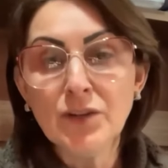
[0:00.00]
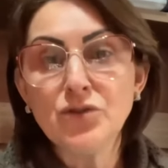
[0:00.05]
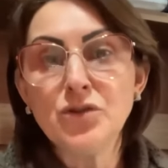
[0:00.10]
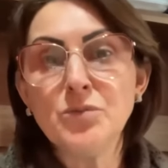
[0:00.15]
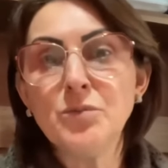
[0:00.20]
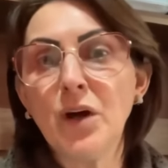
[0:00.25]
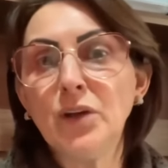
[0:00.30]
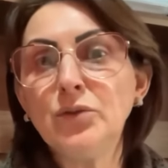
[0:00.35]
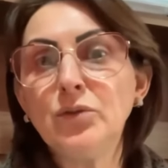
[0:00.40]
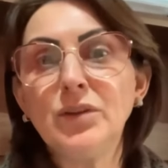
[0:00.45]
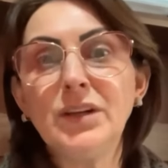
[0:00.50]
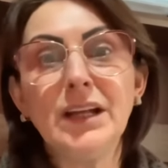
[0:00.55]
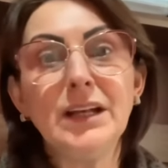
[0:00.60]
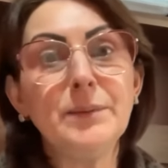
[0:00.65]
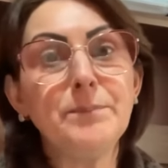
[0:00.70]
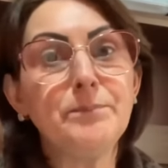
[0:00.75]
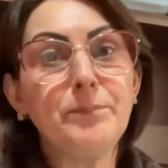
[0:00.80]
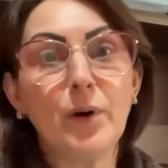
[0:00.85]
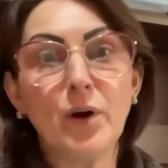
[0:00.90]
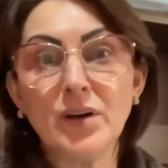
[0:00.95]
de modo que
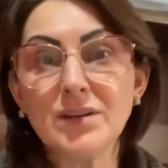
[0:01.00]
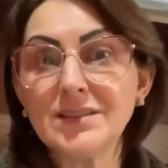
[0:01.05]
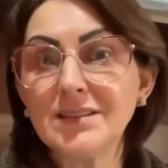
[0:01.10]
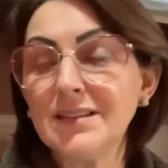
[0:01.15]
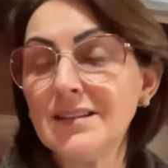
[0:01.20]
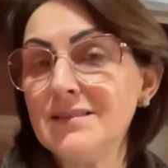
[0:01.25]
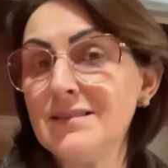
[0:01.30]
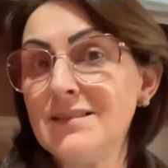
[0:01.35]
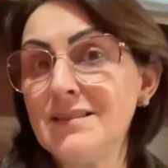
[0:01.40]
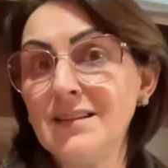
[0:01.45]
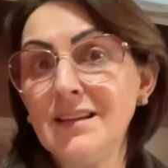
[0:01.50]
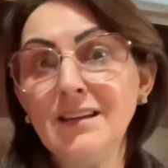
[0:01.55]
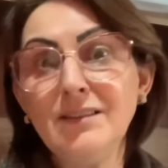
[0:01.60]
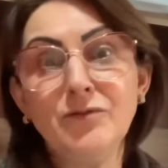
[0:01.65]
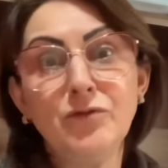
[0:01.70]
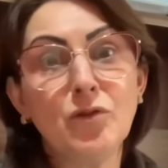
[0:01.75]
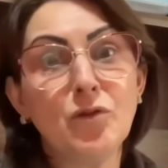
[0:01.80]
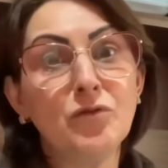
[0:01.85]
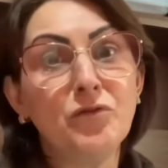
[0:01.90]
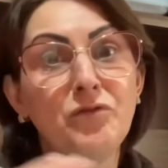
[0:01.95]
ele possa
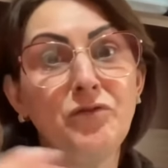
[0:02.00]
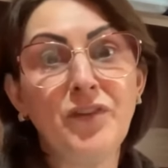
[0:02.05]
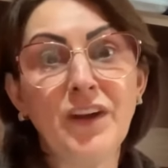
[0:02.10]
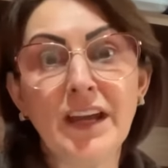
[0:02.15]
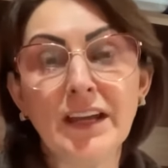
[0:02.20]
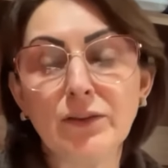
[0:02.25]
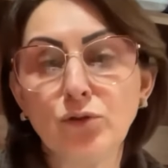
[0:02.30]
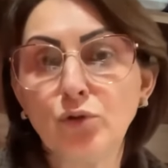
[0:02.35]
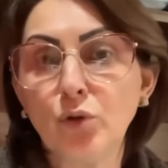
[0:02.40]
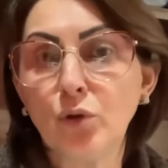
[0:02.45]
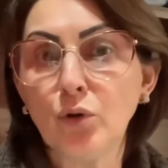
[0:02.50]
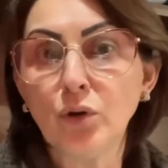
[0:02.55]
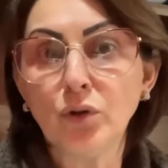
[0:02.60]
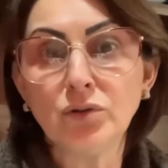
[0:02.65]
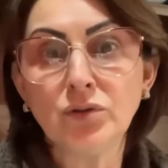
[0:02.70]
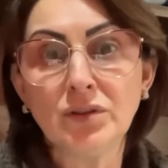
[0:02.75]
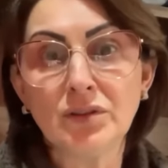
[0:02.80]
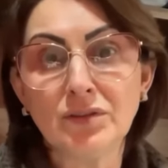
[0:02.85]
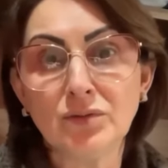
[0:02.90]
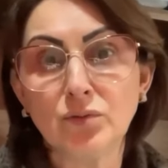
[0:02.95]
desenvolver
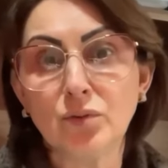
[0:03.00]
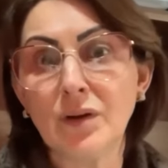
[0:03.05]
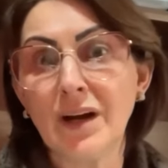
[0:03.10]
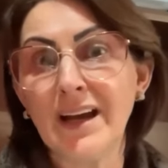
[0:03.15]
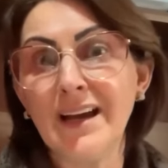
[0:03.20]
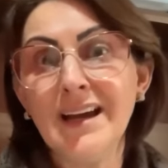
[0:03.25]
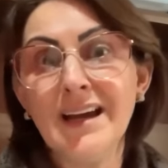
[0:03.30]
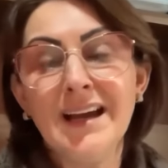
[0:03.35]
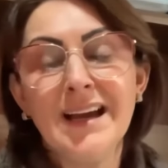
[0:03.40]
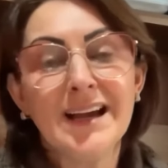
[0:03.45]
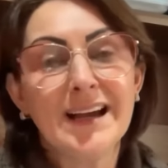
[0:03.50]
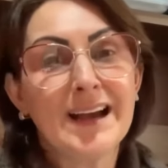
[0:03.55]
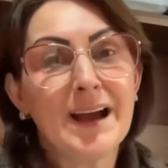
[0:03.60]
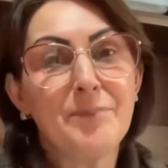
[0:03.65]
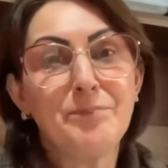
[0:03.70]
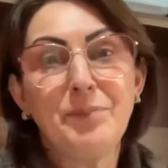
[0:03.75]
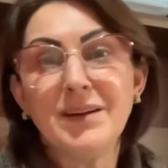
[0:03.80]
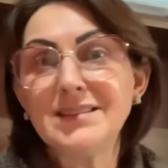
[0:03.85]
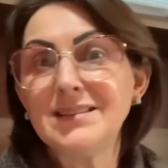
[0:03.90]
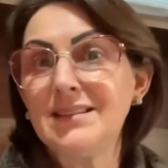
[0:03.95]
toda a sua
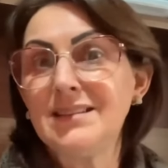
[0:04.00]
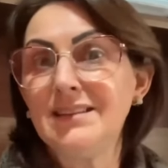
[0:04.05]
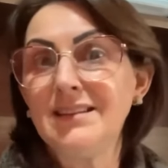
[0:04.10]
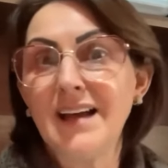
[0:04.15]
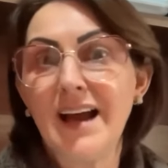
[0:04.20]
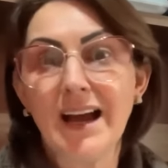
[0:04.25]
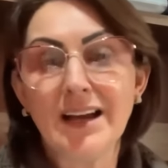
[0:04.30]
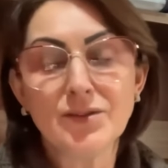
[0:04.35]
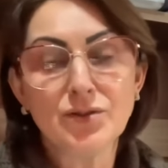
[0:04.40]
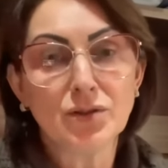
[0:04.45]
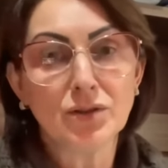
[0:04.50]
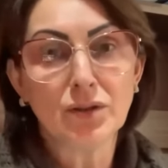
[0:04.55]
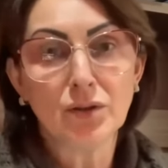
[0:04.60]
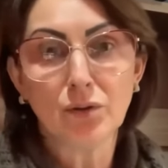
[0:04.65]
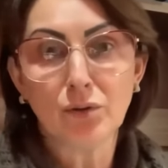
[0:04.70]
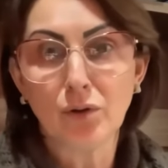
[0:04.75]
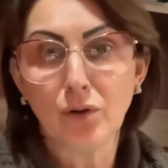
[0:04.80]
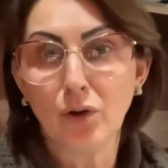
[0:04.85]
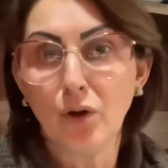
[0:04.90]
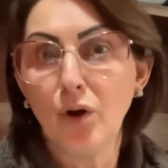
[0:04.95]
capacidade
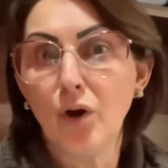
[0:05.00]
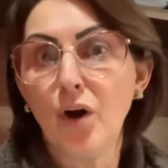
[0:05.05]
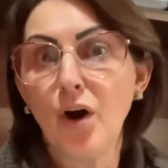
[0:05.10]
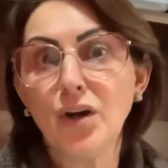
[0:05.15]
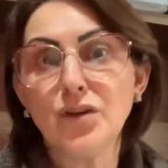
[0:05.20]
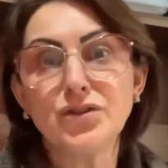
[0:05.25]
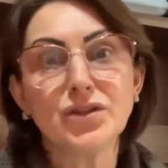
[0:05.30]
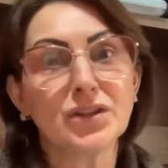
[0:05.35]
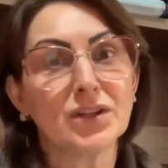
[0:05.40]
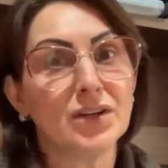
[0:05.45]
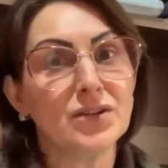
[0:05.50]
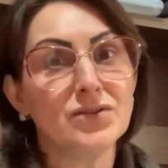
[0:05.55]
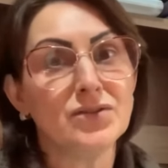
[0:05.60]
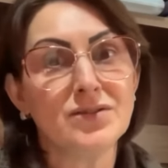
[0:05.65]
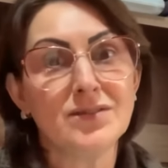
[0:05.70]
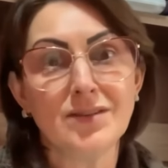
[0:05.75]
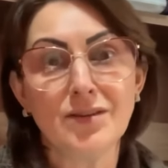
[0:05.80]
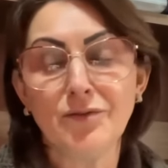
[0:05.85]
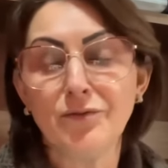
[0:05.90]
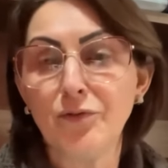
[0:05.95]
neurológica,
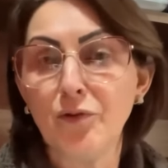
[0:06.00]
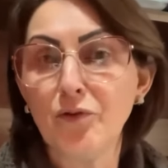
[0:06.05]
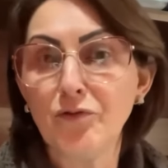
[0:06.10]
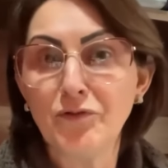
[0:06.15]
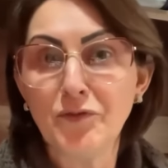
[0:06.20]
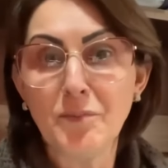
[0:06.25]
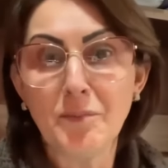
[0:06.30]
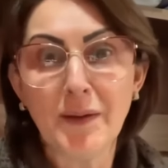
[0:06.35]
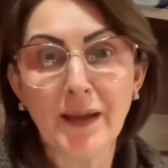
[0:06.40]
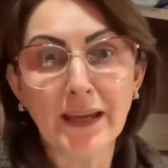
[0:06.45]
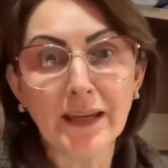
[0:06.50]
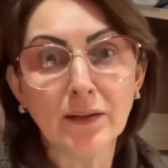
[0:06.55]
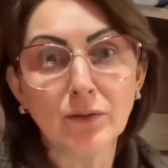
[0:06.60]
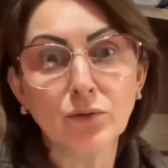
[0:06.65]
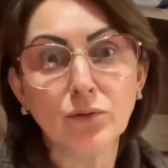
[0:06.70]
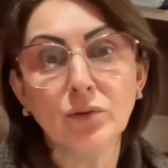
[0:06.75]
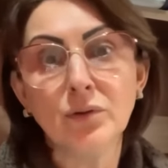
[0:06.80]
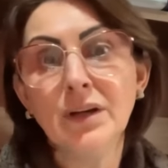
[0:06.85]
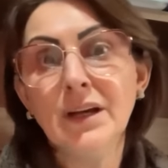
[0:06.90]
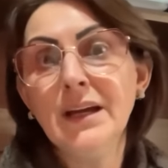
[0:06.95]

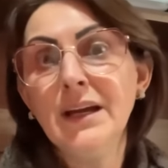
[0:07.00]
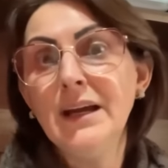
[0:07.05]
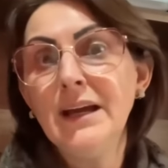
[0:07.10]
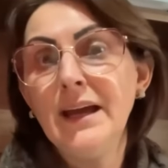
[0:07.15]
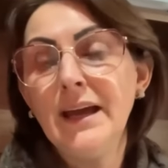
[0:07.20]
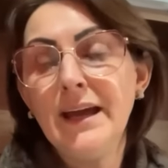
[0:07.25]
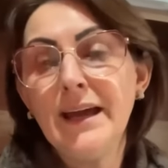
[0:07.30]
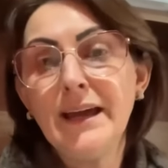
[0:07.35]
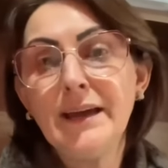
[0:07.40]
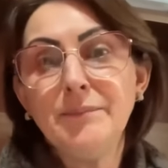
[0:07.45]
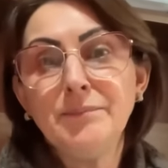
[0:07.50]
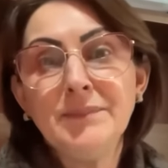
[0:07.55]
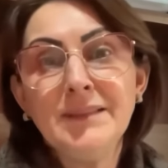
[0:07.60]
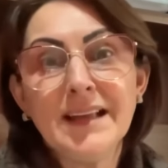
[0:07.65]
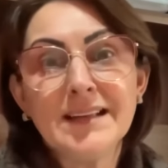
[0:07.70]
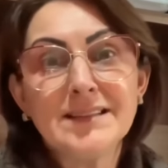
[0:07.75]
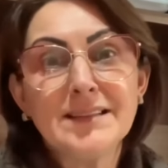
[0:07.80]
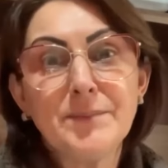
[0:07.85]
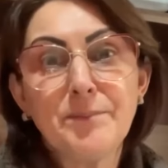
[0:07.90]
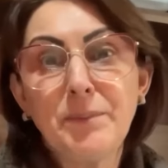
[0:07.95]
desenvolvimento é,
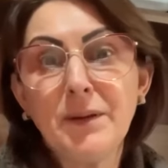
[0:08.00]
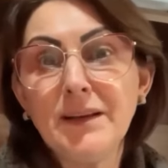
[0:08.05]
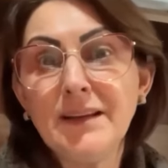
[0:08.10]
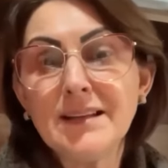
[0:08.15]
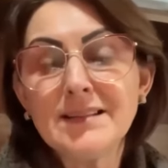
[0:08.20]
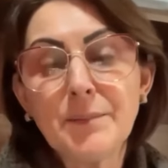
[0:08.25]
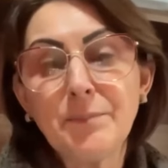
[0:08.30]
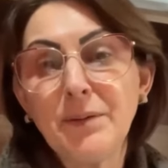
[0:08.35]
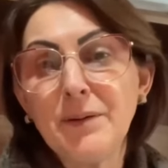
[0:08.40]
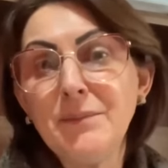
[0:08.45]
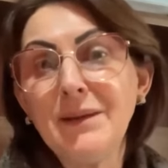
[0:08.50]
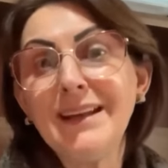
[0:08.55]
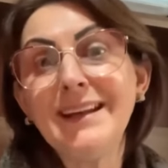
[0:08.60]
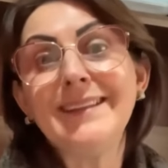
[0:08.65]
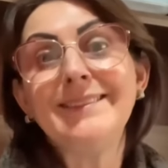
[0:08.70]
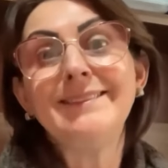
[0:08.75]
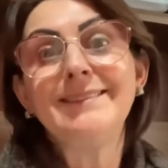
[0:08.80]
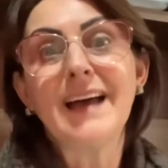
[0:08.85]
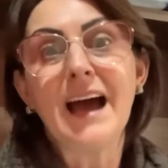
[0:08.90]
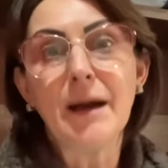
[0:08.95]
nesse, nessa
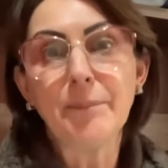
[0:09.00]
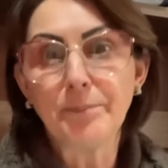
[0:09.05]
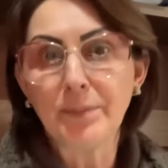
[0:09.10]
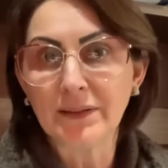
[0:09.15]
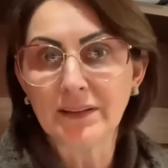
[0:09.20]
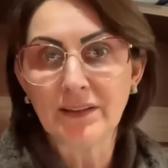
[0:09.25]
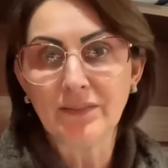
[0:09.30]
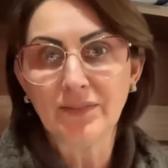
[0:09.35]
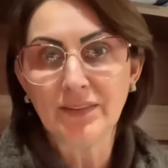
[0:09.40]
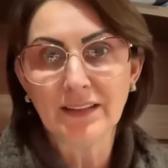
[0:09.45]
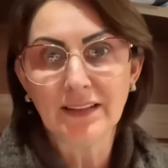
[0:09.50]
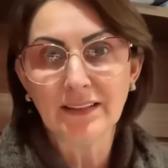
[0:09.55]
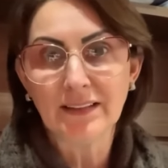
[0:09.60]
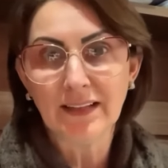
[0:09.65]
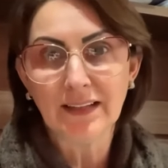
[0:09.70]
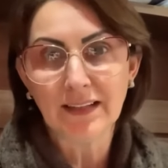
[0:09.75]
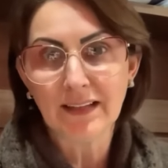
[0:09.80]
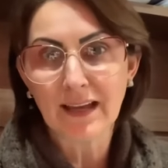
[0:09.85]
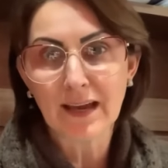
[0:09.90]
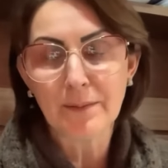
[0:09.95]
primeira etapa da vida
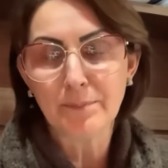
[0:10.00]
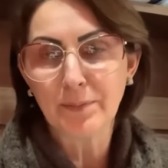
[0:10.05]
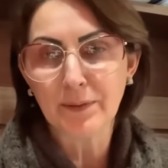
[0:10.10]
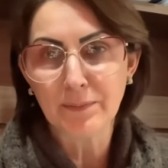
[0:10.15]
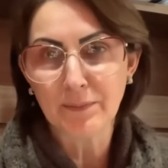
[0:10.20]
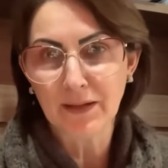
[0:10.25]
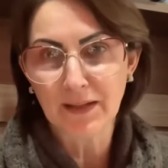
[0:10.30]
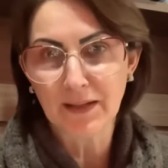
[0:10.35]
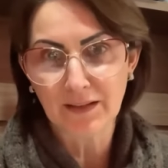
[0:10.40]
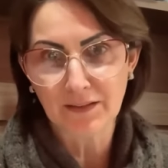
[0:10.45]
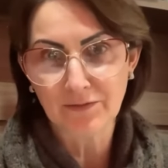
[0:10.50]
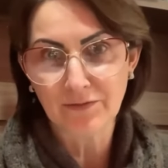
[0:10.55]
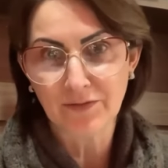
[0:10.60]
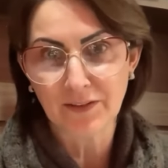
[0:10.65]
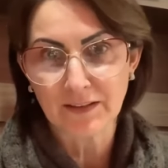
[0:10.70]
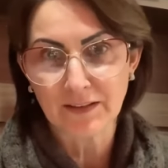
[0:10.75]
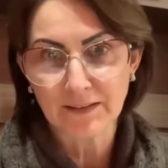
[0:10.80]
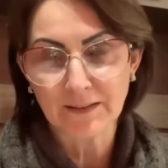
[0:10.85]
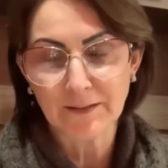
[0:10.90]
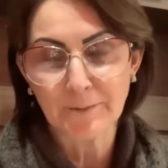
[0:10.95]
dele, que é a primeira
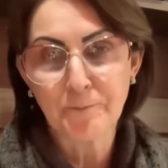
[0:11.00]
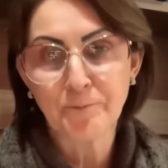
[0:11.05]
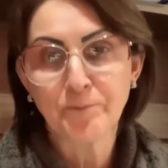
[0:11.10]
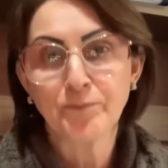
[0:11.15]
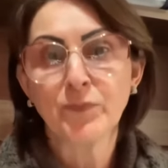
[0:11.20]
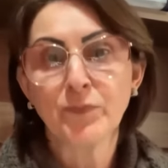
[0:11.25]
infância.